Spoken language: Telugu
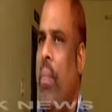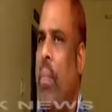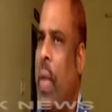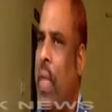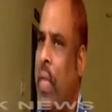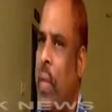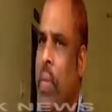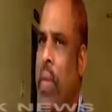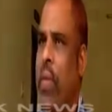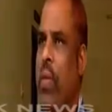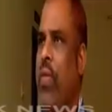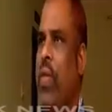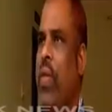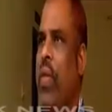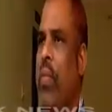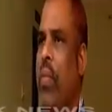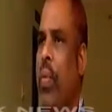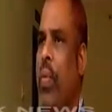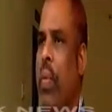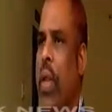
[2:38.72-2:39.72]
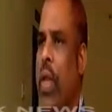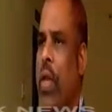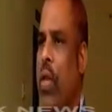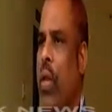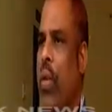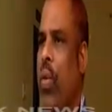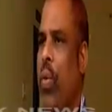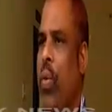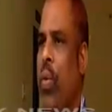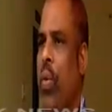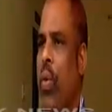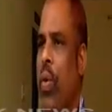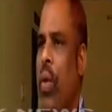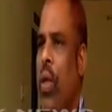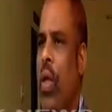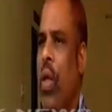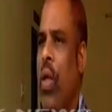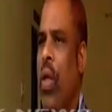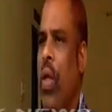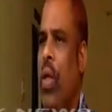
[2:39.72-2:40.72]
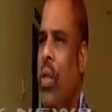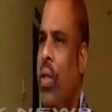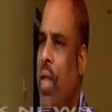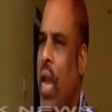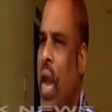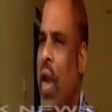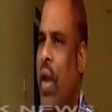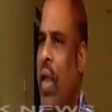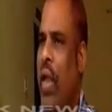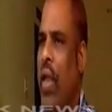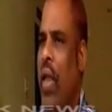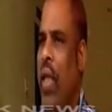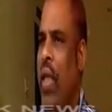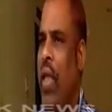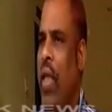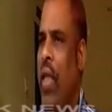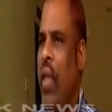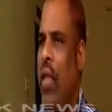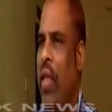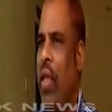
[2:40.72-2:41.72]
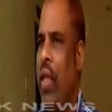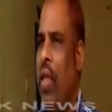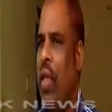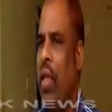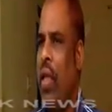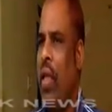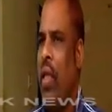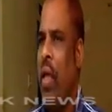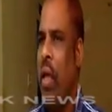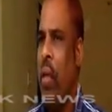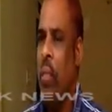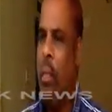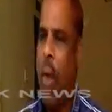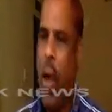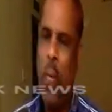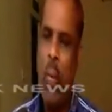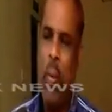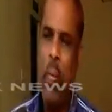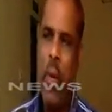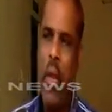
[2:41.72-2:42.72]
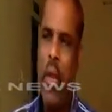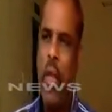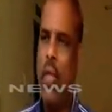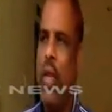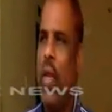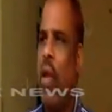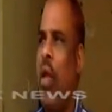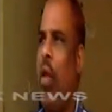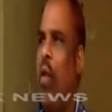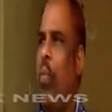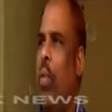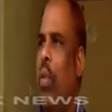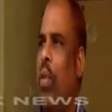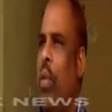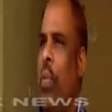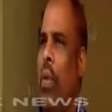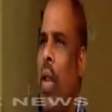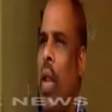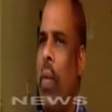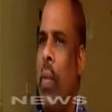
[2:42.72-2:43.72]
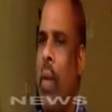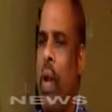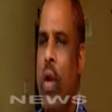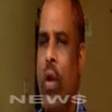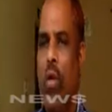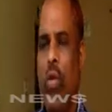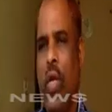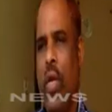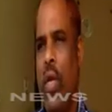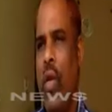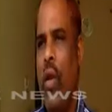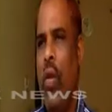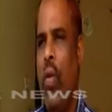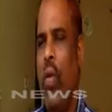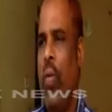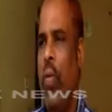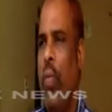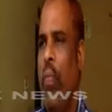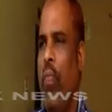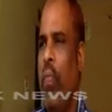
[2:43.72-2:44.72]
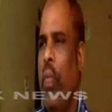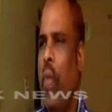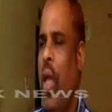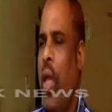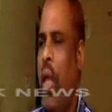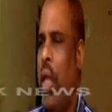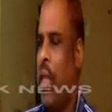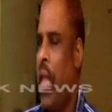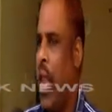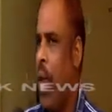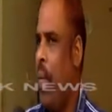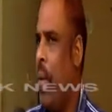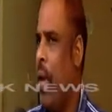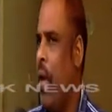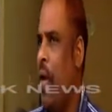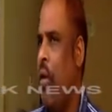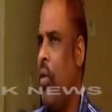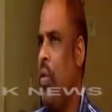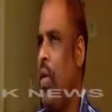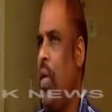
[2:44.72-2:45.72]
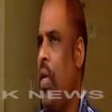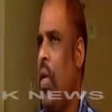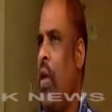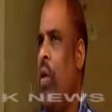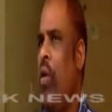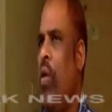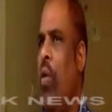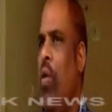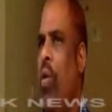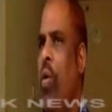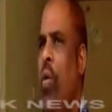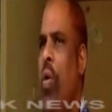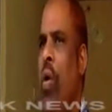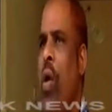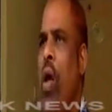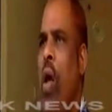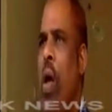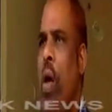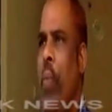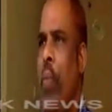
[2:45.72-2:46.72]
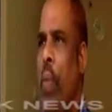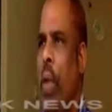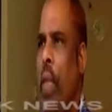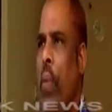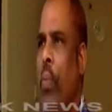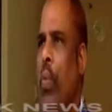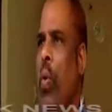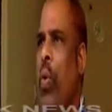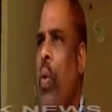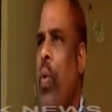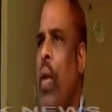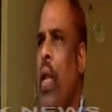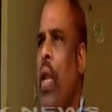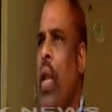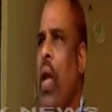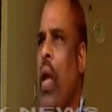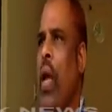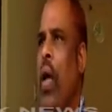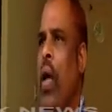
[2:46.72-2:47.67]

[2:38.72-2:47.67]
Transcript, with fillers: ప్రథమ సంవత్సరము పరీక్షలు స్టార్ట్ అయినాయి మహబూబ్నగర్ జిల్లాలో మొత్తం నలభై రెండు సెంటర్లు నలభై రెండు సెంటర్లలో పదమూడు వేల